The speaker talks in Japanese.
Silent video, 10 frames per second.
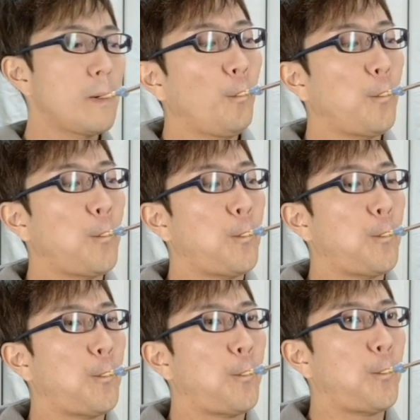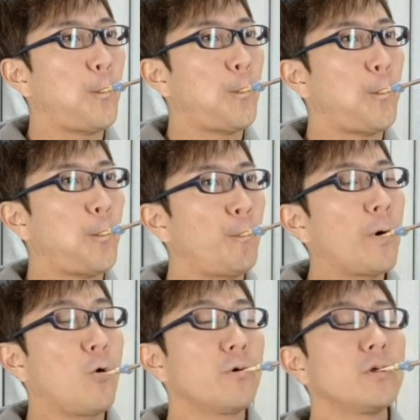
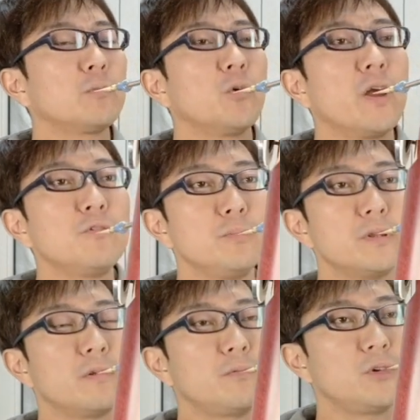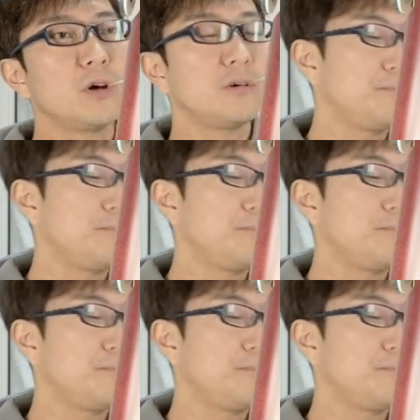これなんてもう F みたいなもんな。